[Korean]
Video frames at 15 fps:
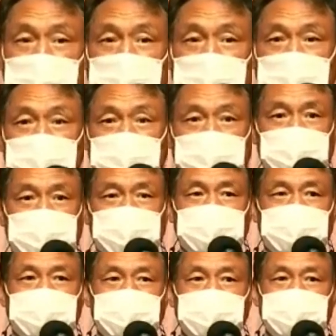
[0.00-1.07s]
여러분
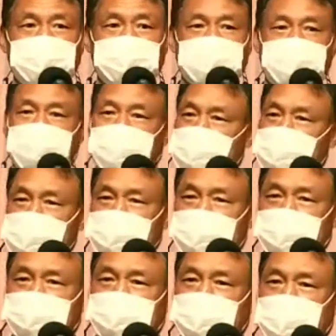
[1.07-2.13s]
그런 일들이 왜 생기는
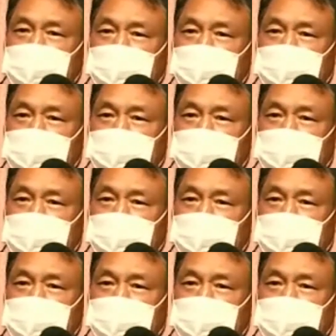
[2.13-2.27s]
겁니까?